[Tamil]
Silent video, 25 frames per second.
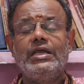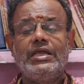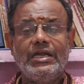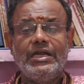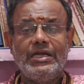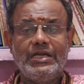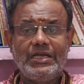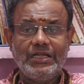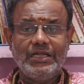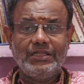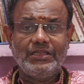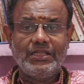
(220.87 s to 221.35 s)

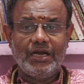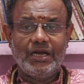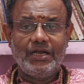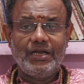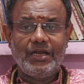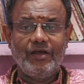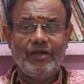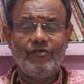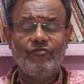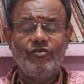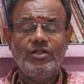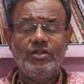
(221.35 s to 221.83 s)

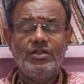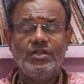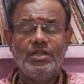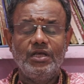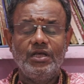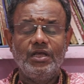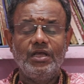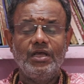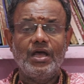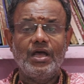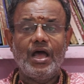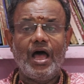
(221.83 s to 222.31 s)
கிட்டத்தட்ட
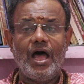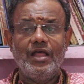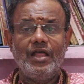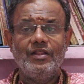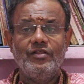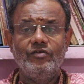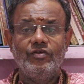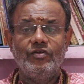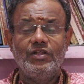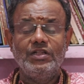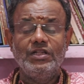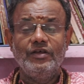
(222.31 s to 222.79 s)
வந்து
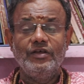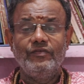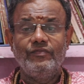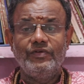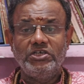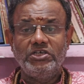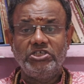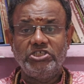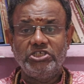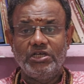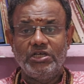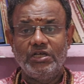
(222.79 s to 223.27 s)
அது வந்து
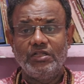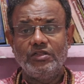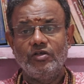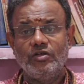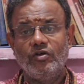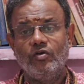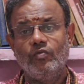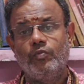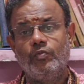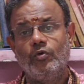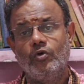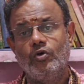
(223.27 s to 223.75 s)

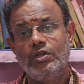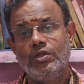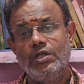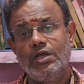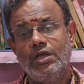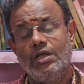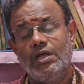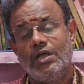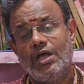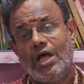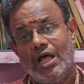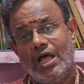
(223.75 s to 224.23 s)
விட்சிகத்துக்கு போகுது